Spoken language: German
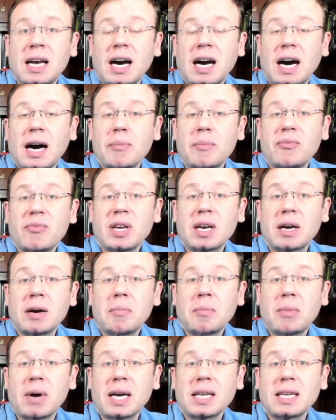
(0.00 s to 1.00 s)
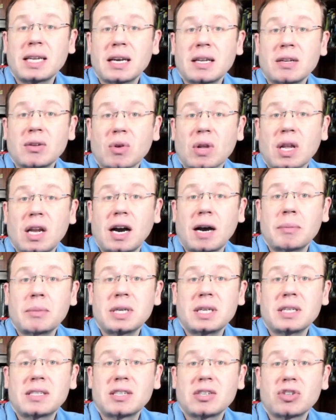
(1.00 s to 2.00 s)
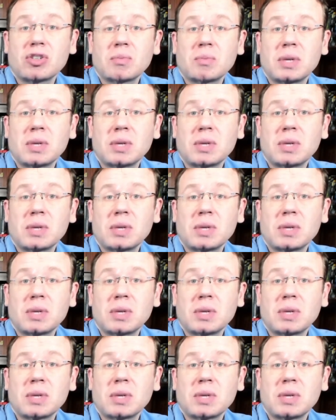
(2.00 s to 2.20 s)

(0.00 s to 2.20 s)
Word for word: haben wir bei der nuklearmedizinischen